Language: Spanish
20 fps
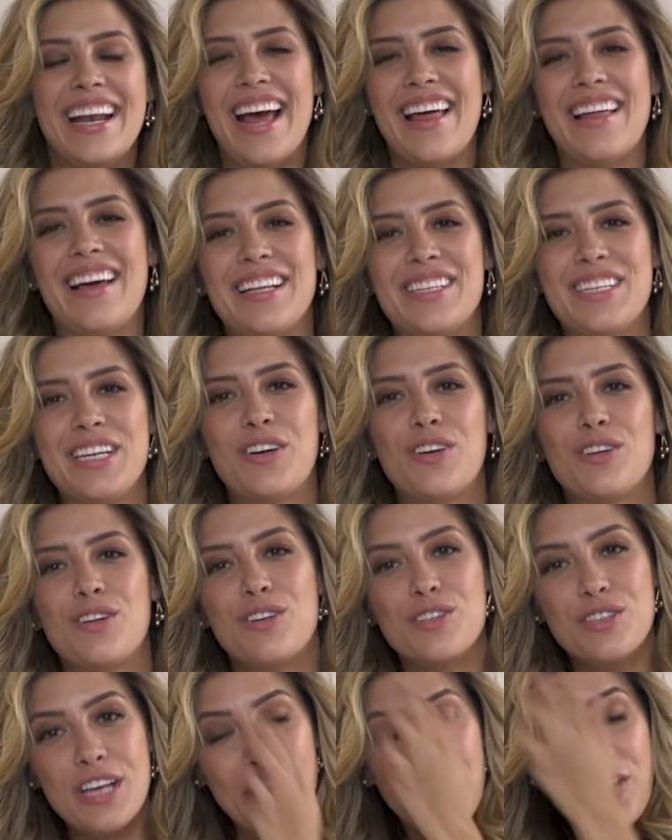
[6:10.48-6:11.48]
Nada chicos,
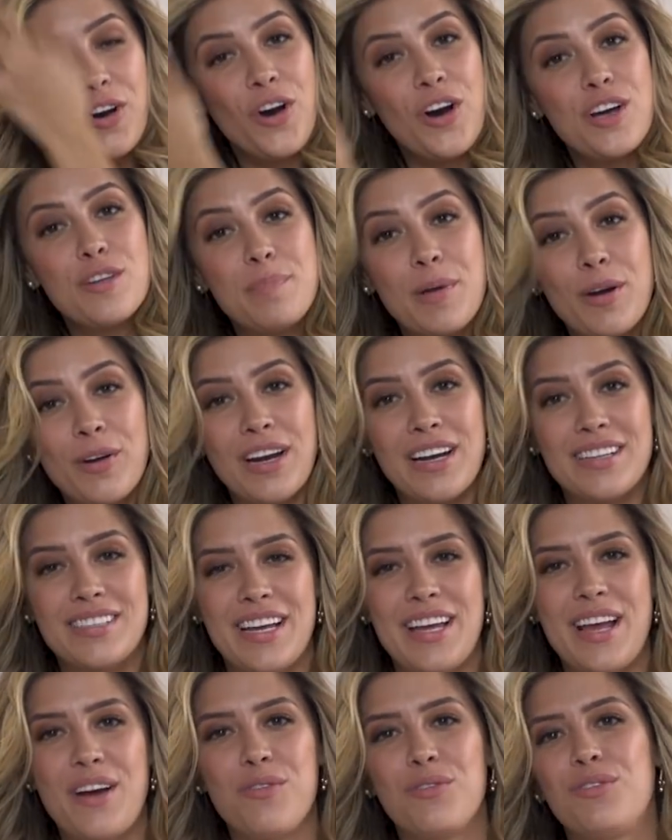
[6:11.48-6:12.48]
los dejo, espero que les
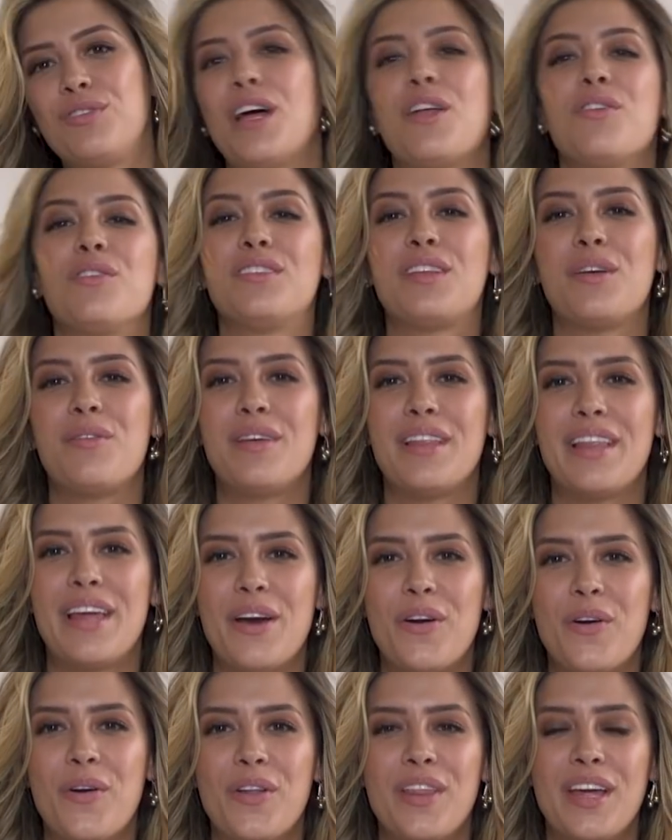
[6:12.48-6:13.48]
haya gustado este
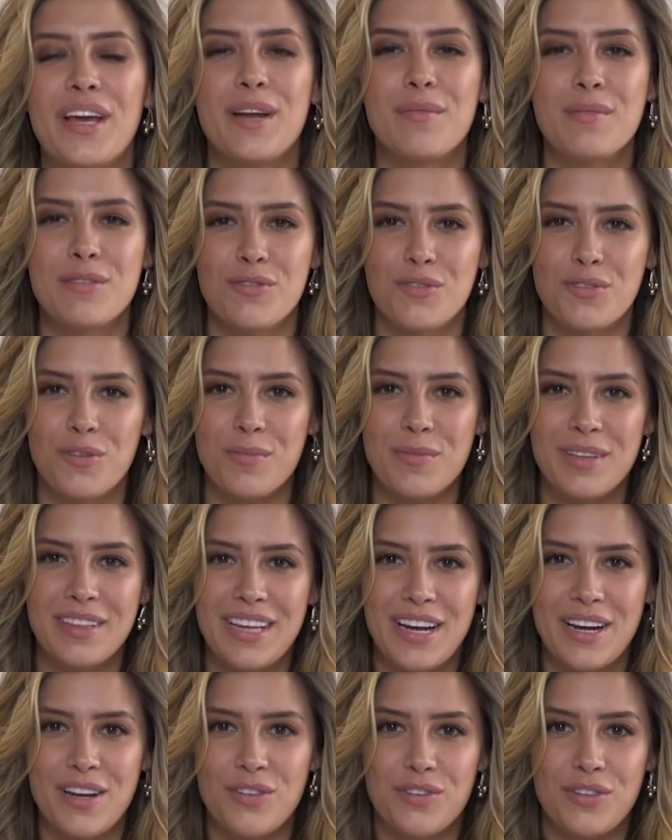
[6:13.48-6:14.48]
video, déjenme sus
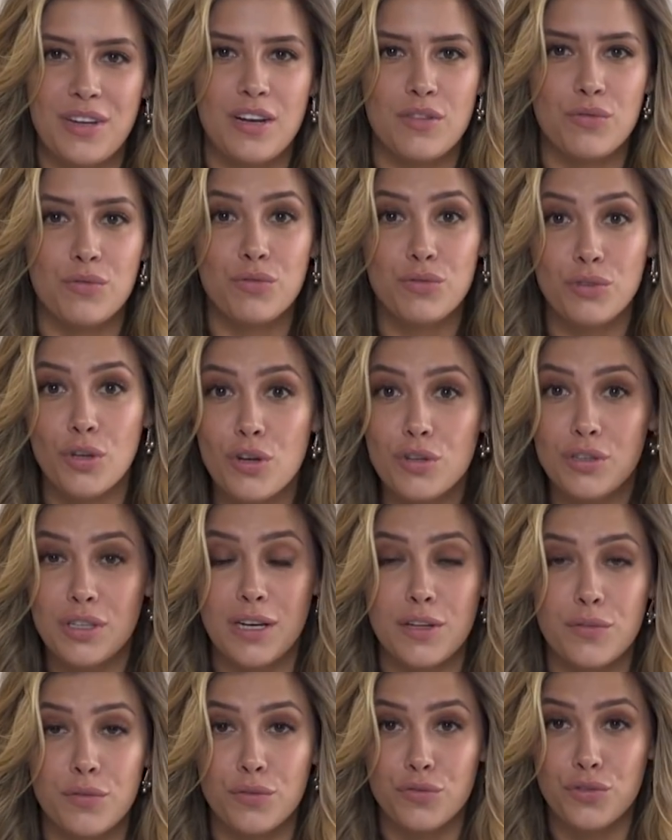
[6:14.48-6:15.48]
comentarios si les gustó,
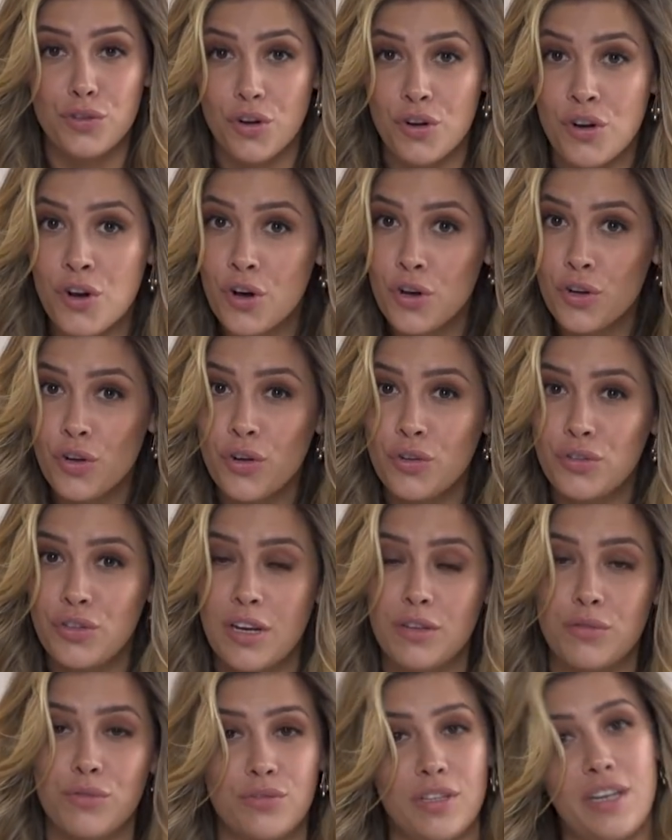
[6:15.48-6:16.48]
si les funcionó,
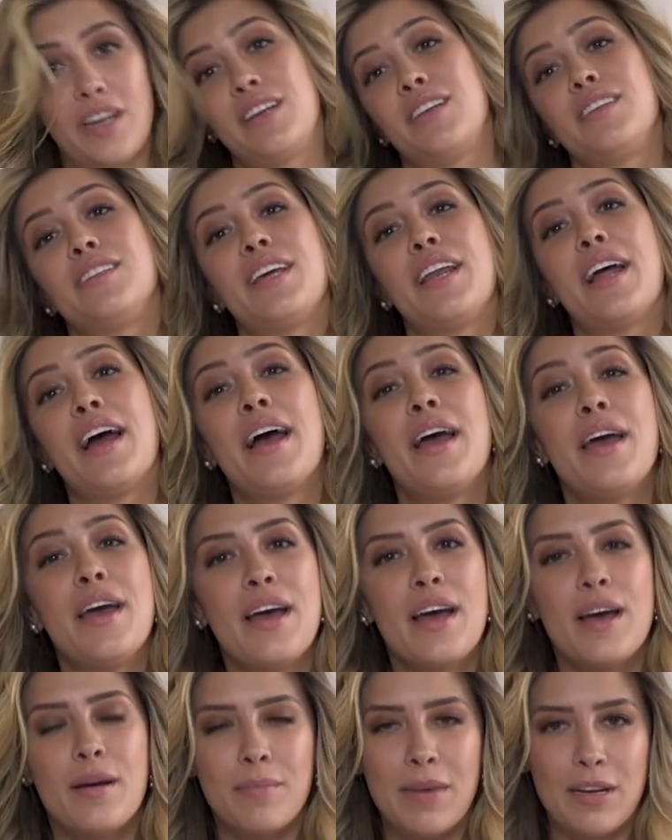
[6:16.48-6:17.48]
si les gustaría que hiciera
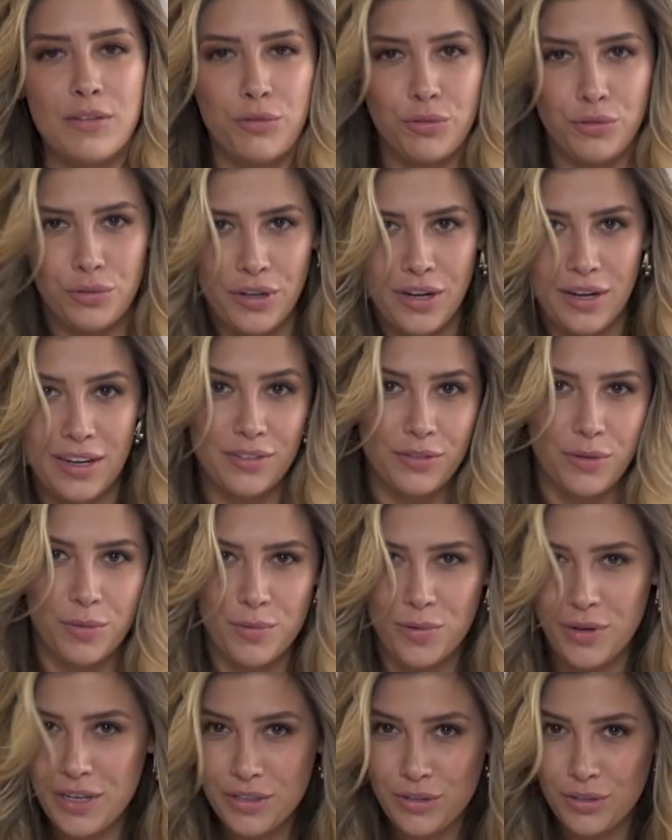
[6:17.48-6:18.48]
más tutoriales
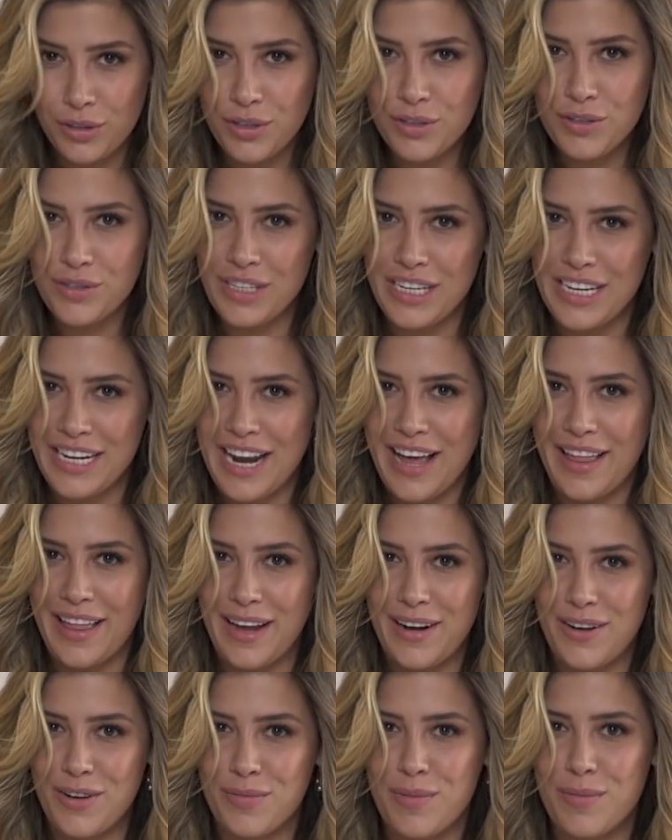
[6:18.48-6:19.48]
como estos y
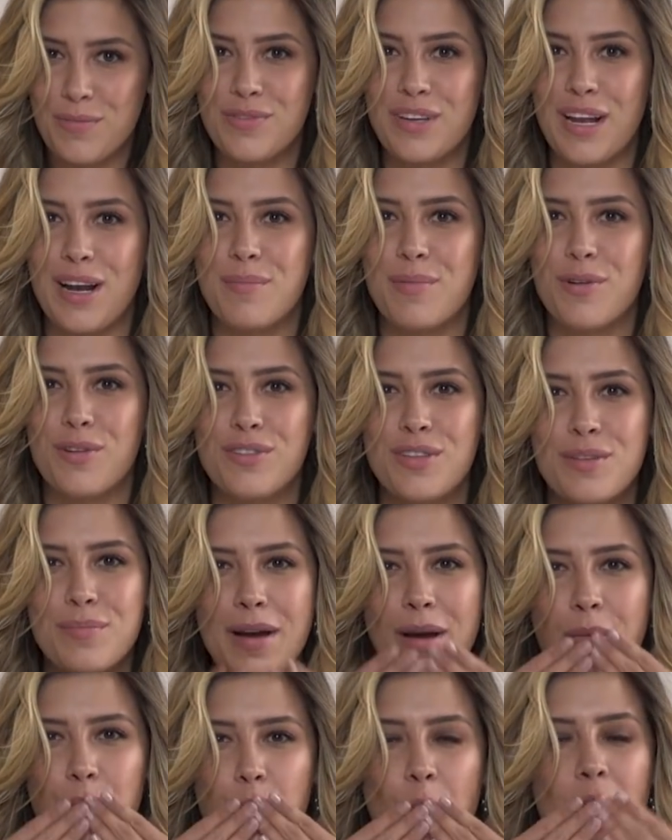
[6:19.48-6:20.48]
nada, nos vemos a la
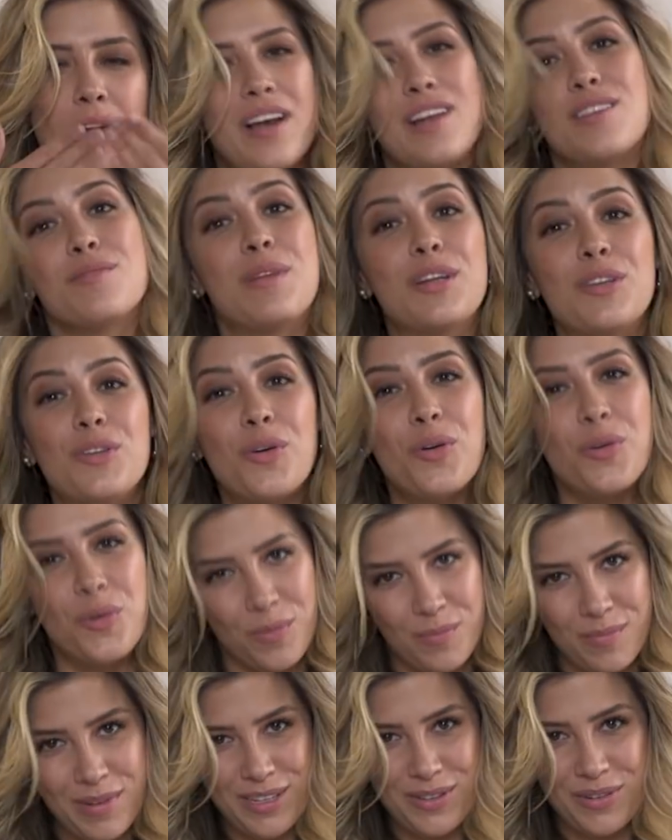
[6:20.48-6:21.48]
próxima, les mando
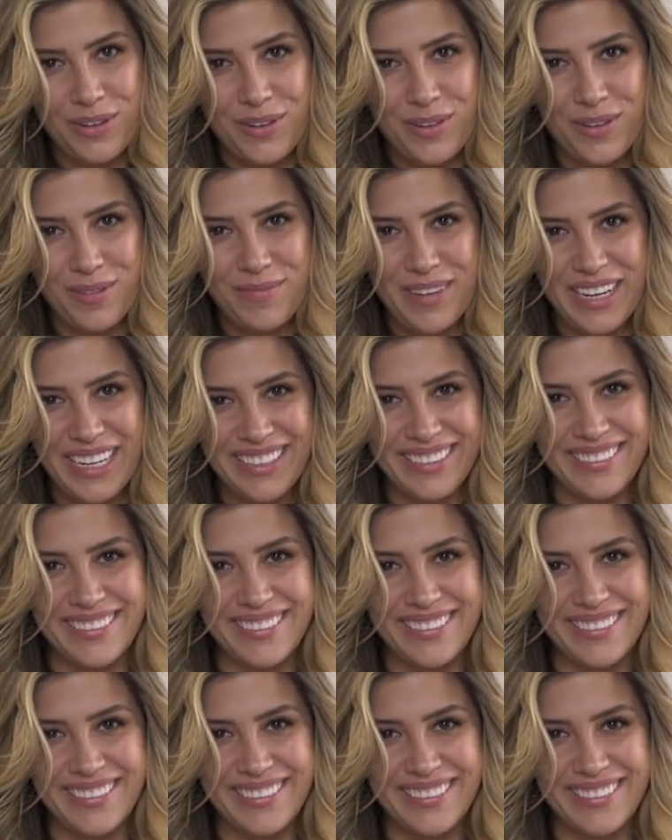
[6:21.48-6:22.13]
un beso enorme.